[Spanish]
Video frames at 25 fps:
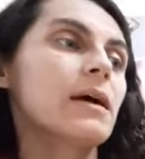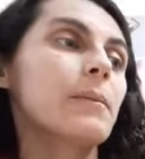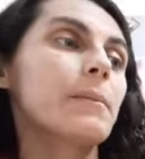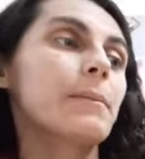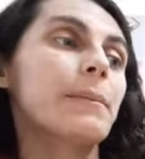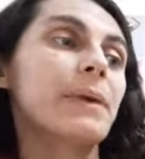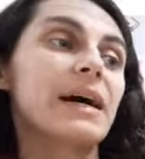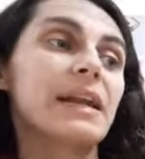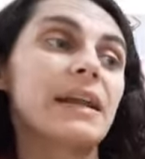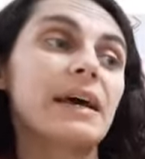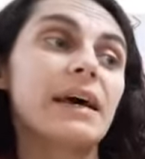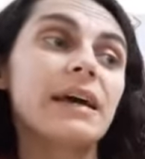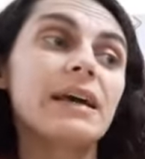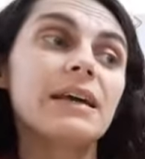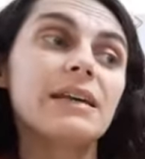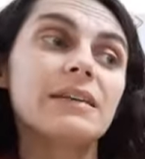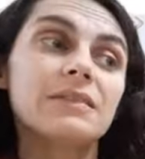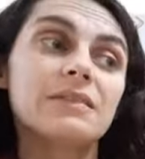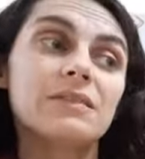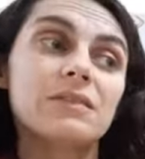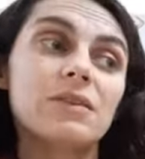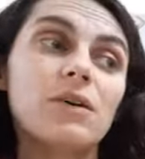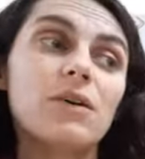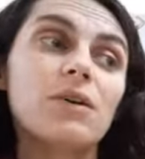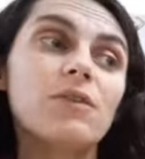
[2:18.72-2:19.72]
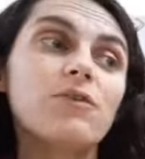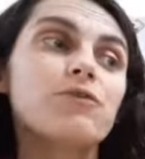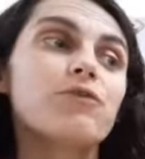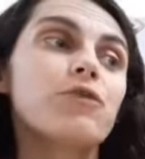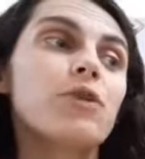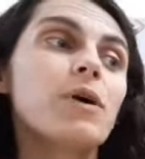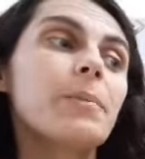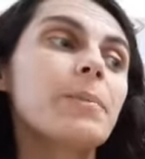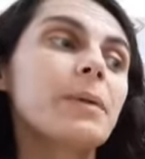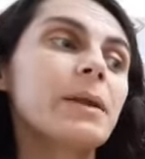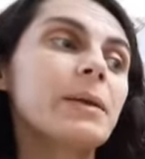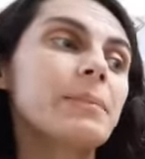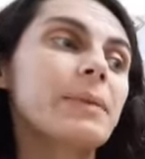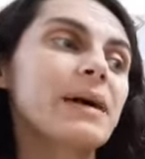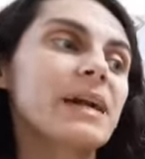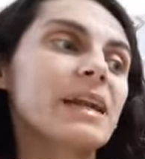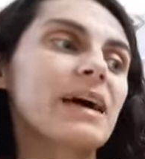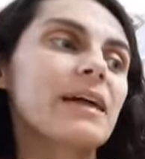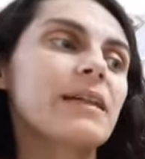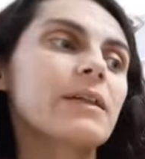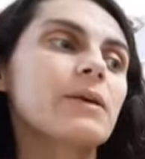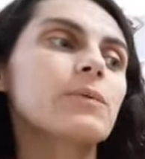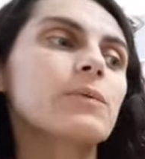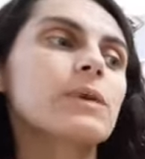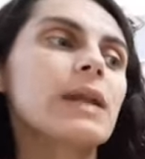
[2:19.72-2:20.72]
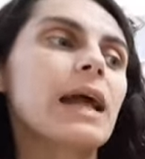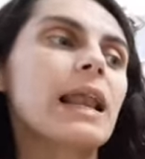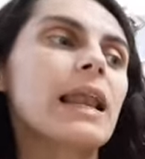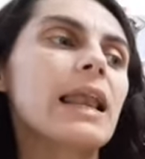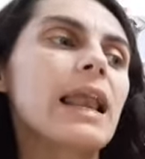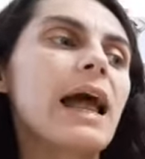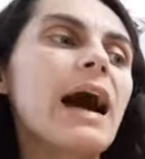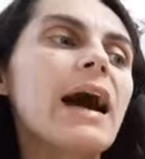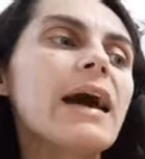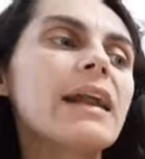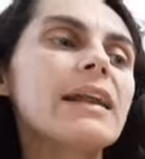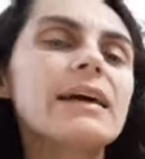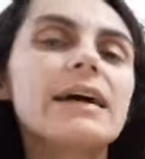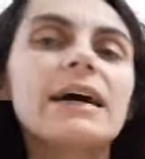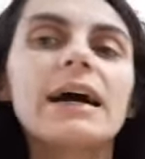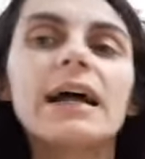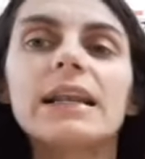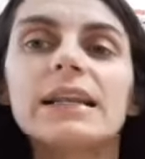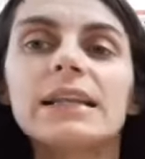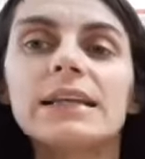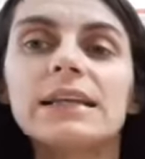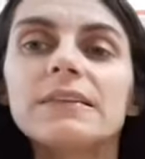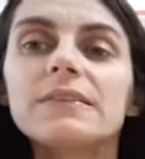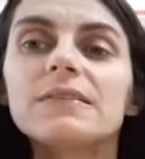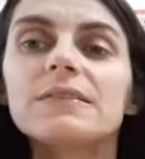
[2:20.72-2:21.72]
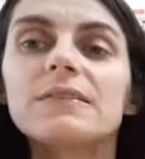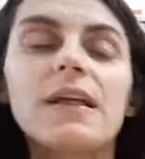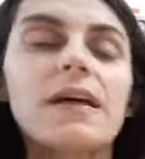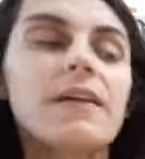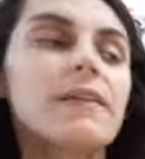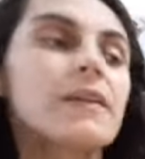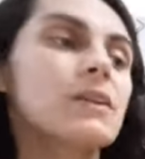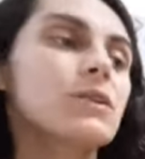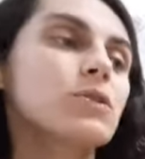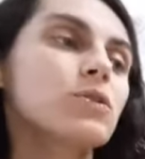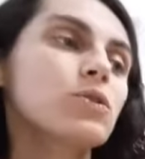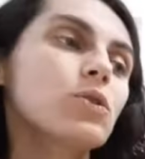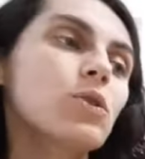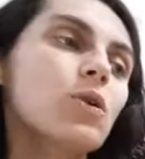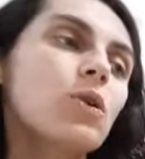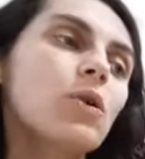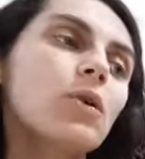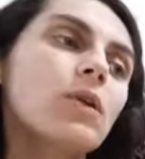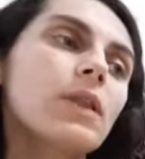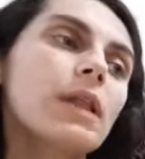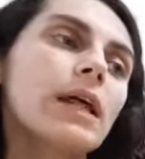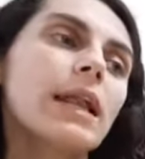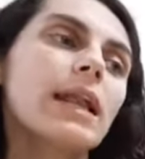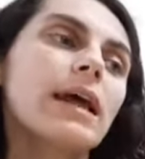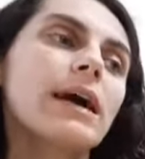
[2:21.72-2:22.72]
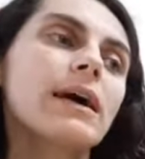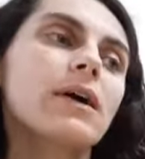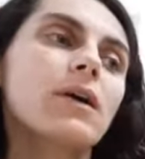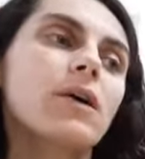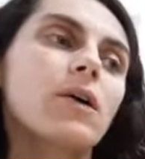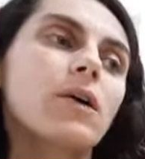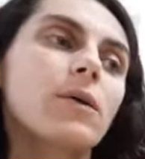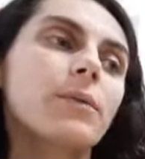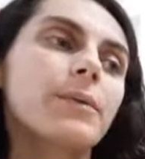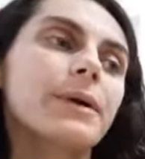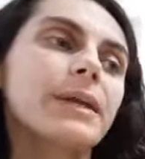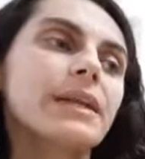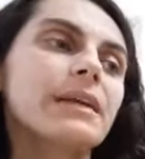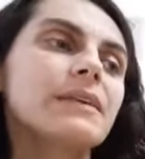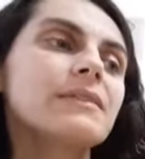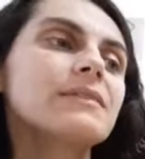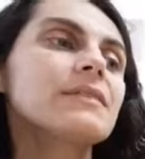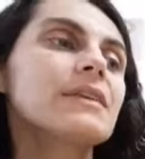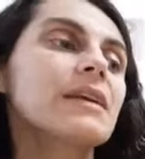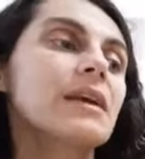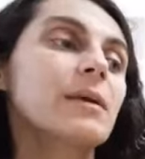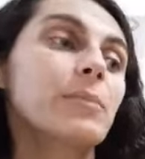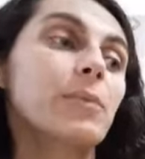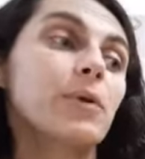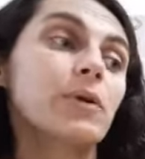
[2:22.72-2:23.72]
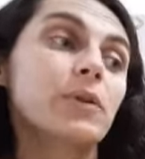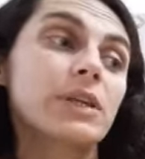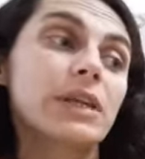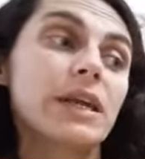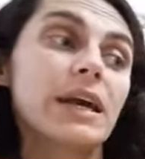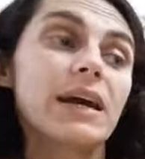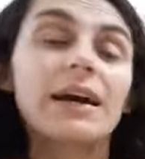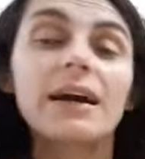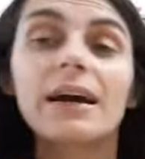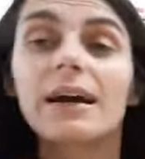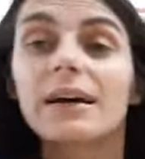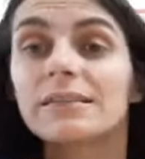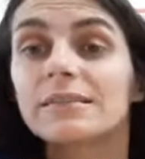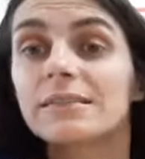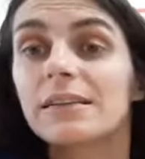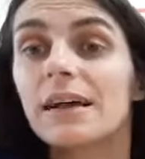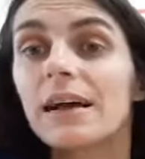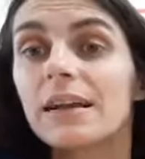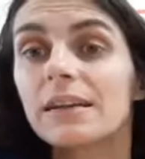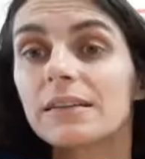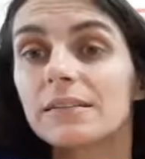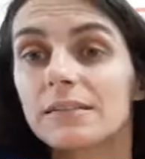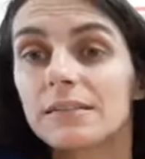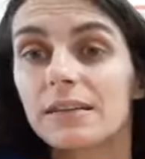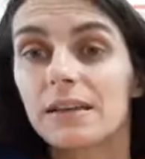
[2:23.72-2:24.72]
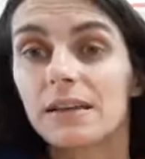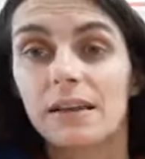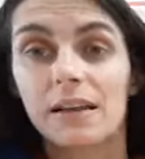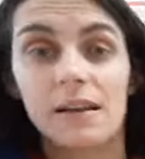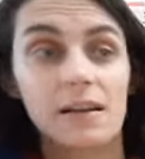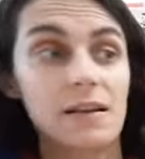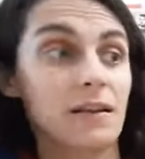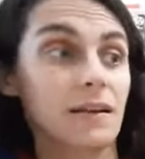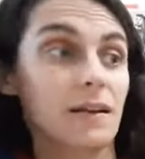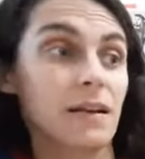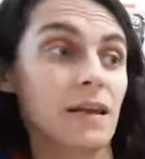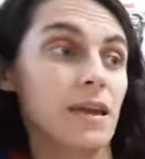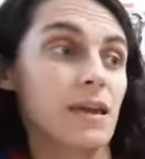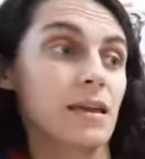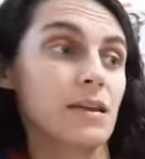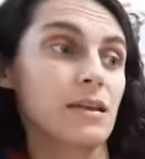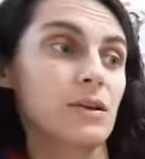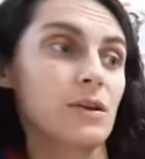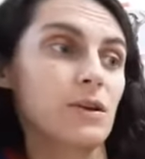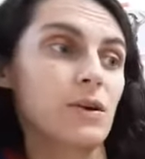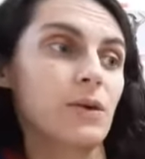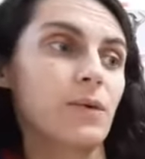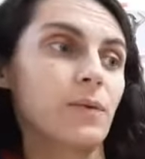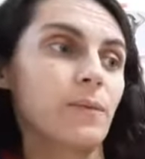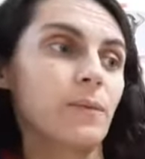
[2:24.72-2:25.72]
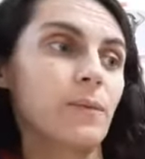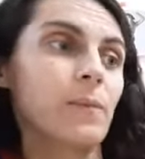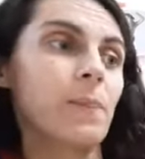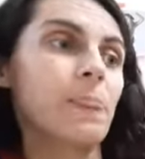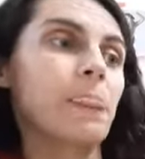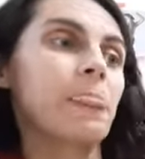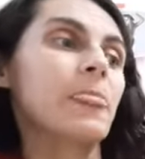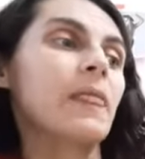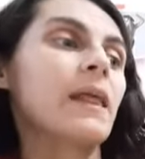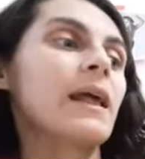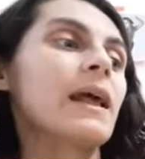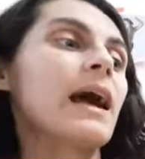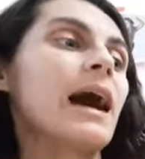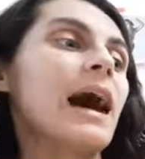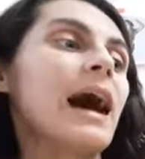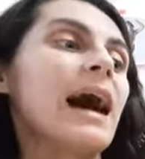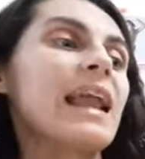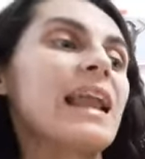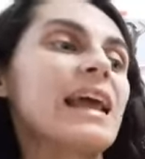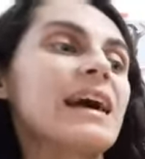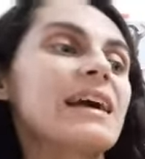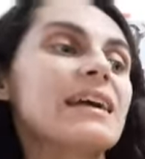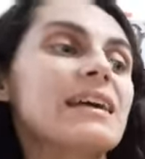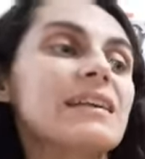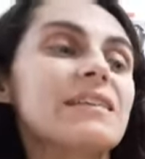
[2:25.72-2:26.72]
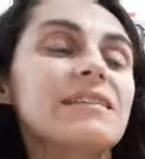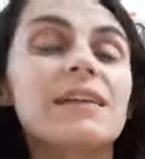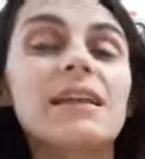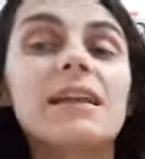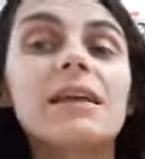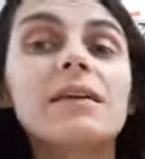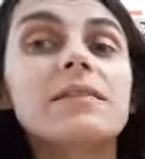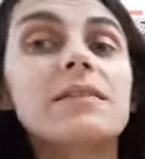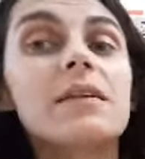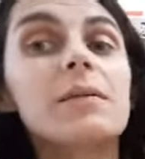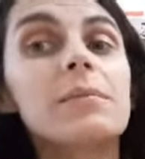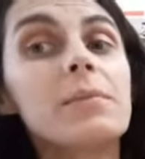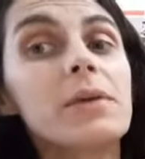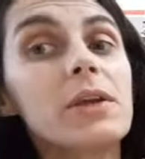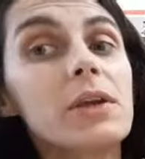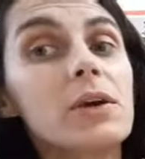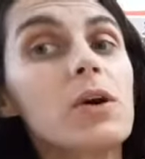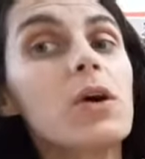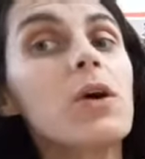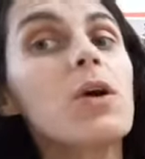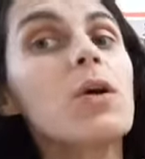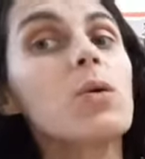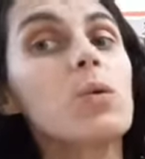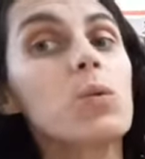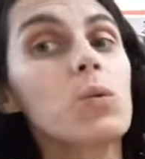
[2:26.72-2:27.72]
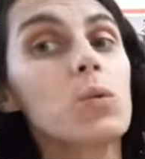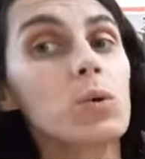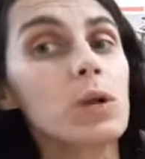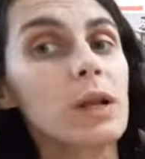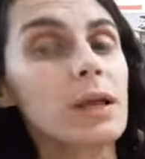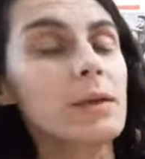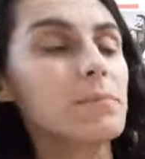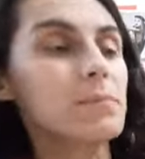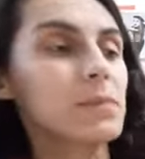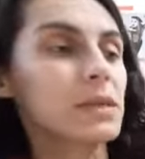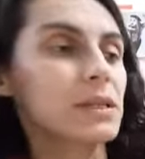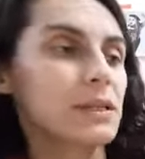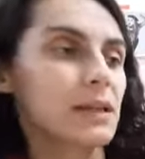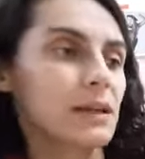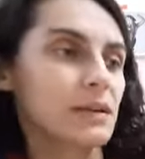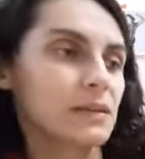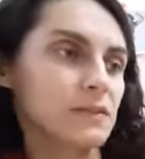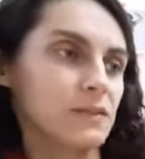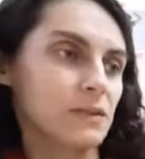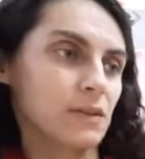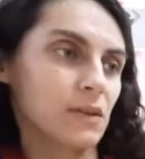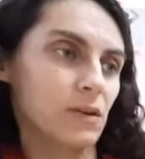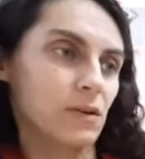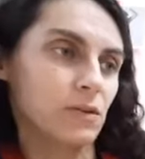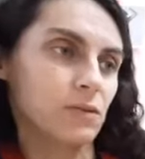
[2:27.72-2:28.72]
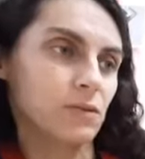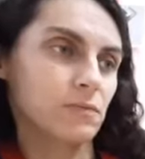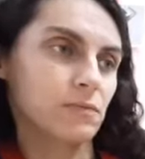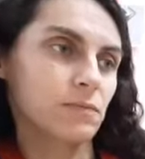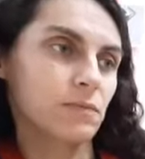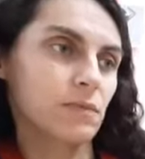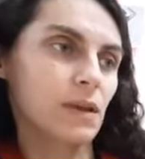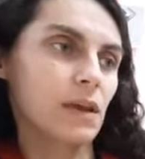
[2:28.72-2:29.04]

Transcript: Para eso fue preparada una larga lista de todas las jóvenes que podían casarse en el reino, a las que se les envió una invitación.